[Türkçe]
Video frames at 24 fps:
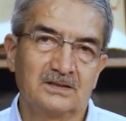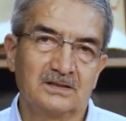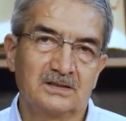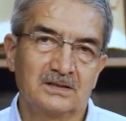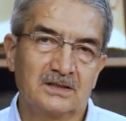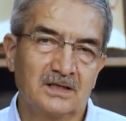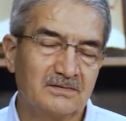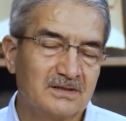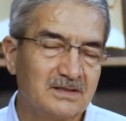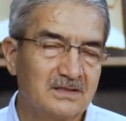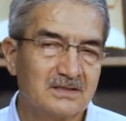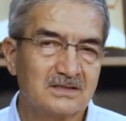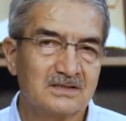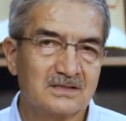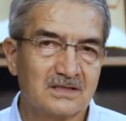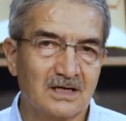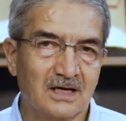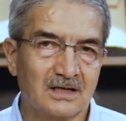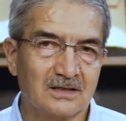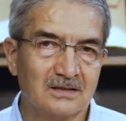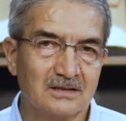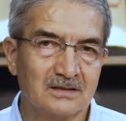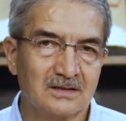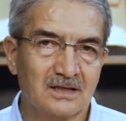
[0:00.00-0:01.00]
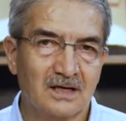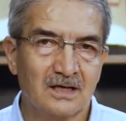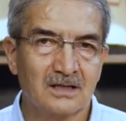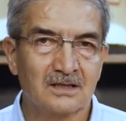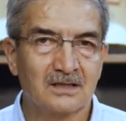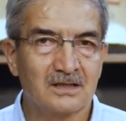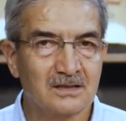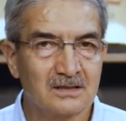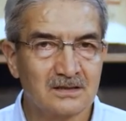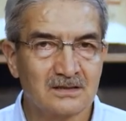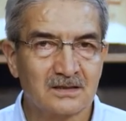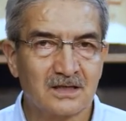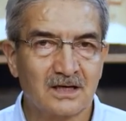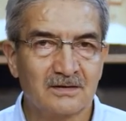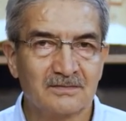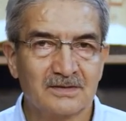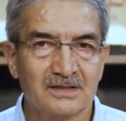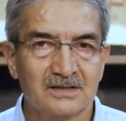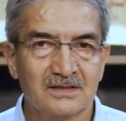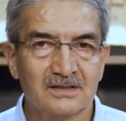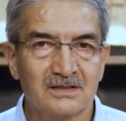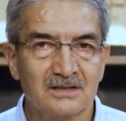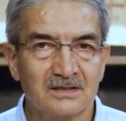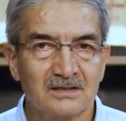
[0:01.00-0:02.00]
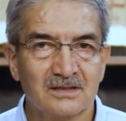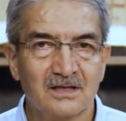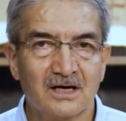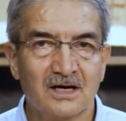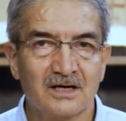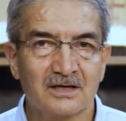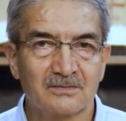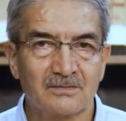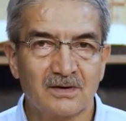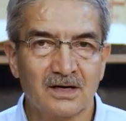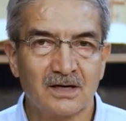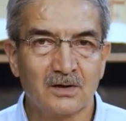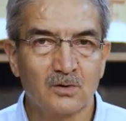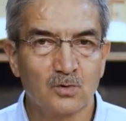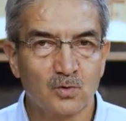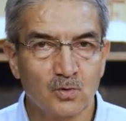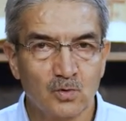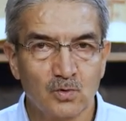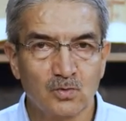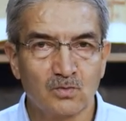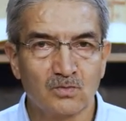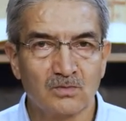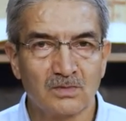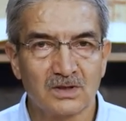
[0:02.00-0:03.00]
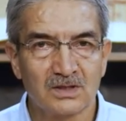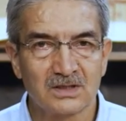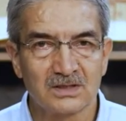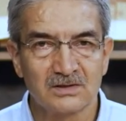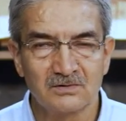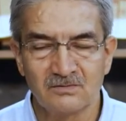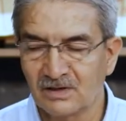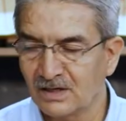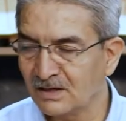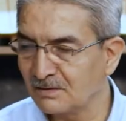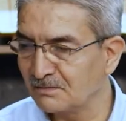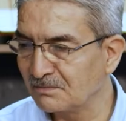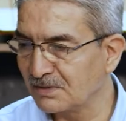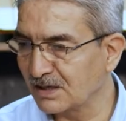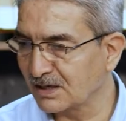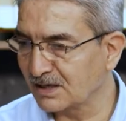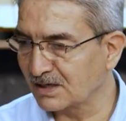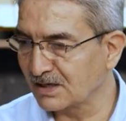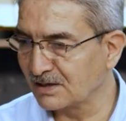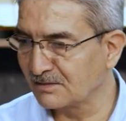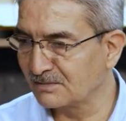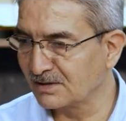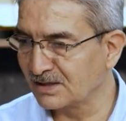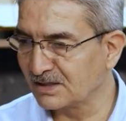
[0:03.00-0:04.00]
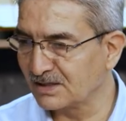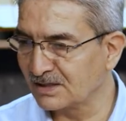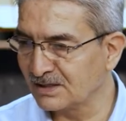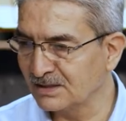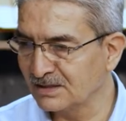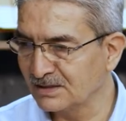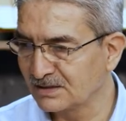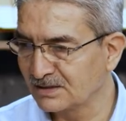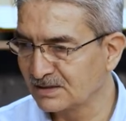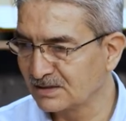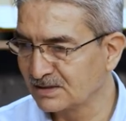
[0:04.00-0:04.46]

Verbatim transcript: Tabi insan Allah'ın rahmetini daima ummalı ve beklemeli.